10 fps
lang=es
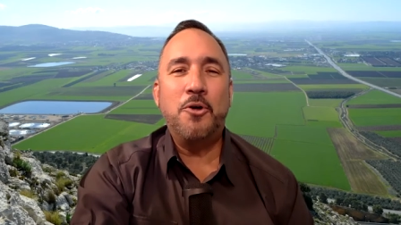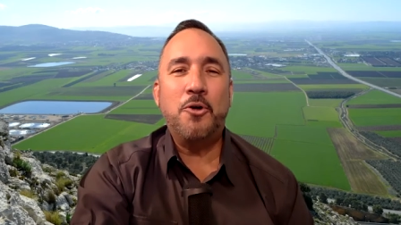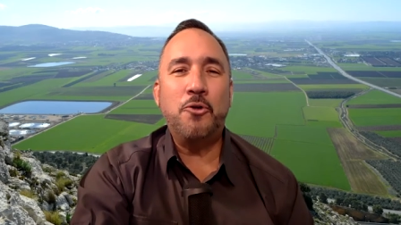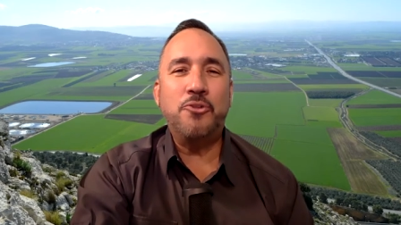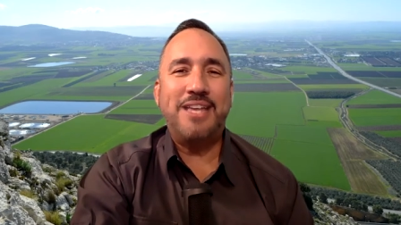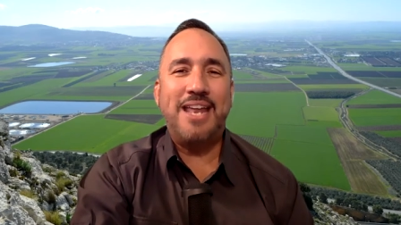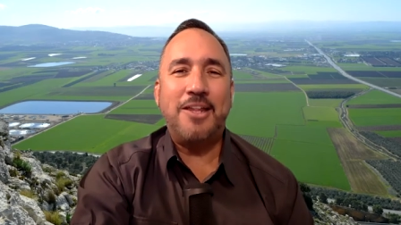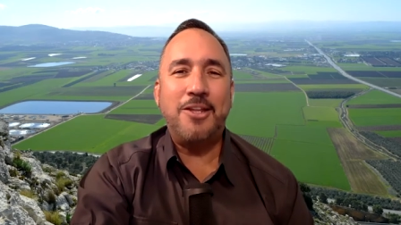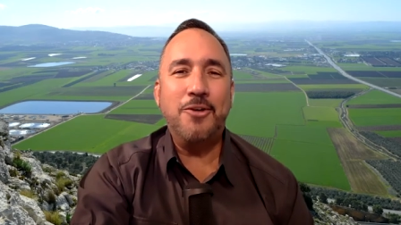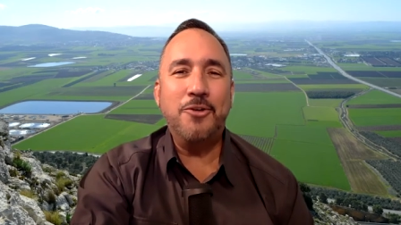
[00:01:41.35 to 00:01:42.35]
considera
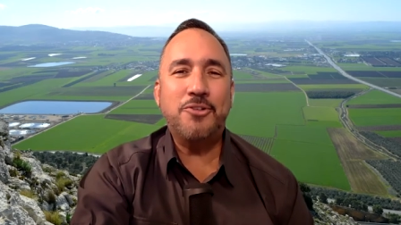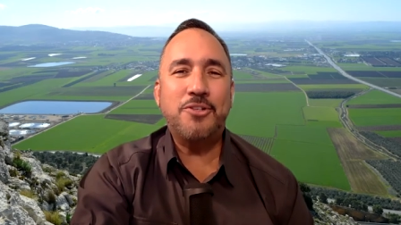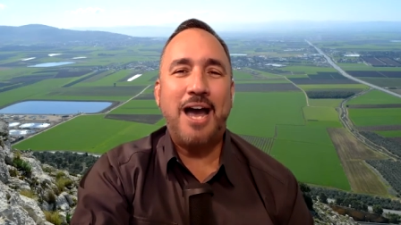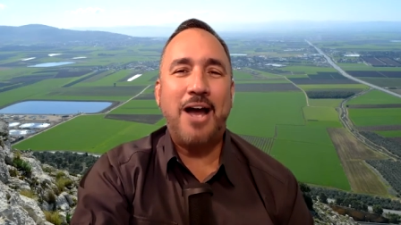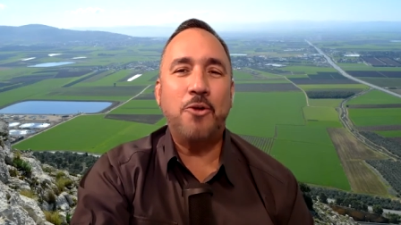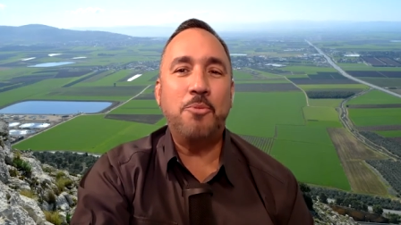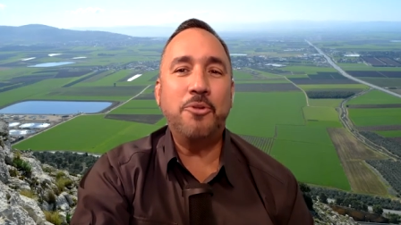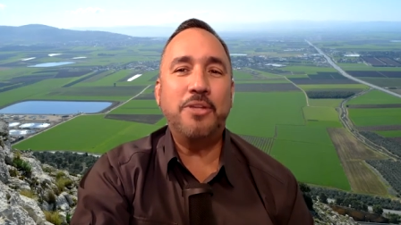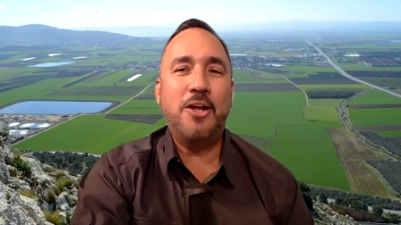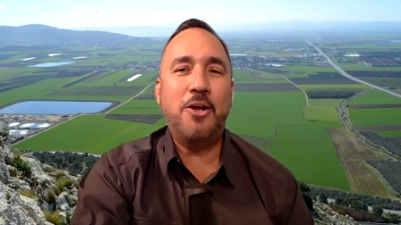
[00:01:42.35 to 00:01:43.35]
Dios a los
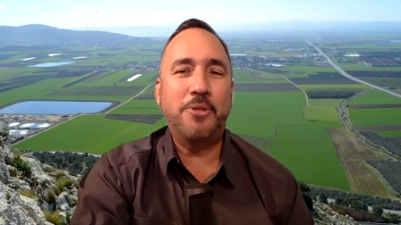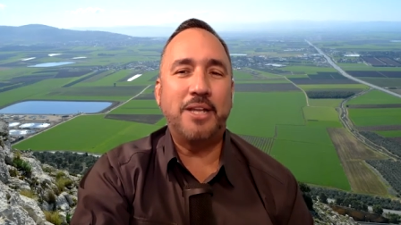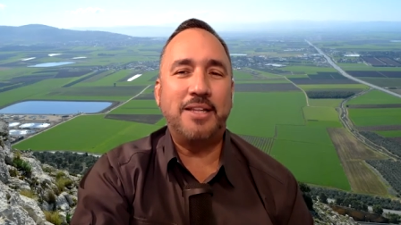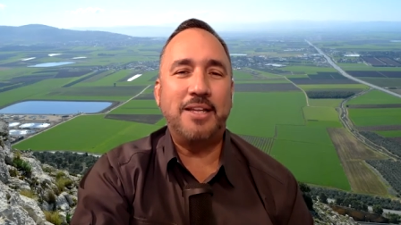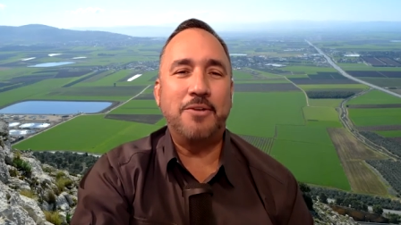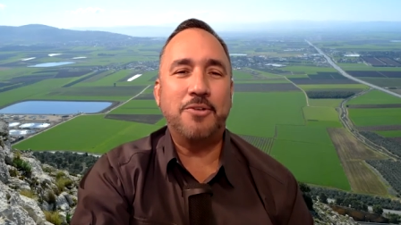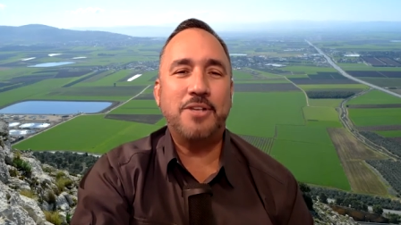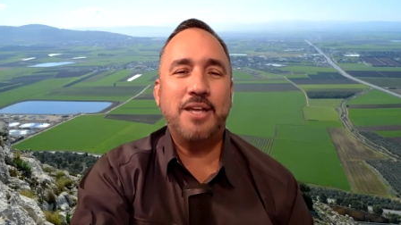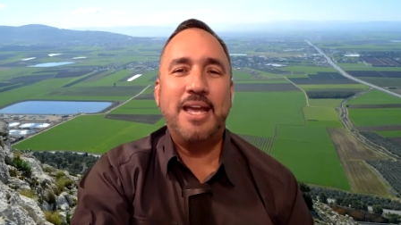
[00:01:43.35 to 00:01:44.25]
montes como testigos.